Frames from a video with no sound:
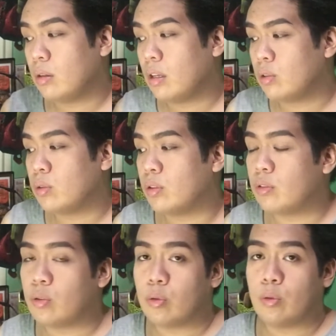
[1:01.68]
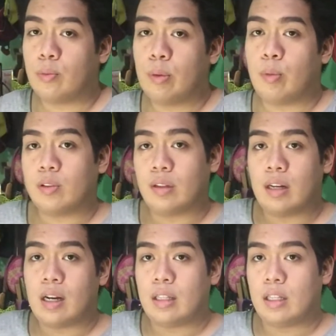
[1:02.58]
ayun, so bubuksan
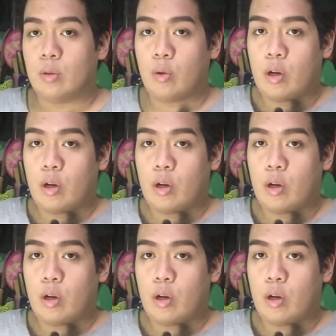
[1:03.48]
na natin to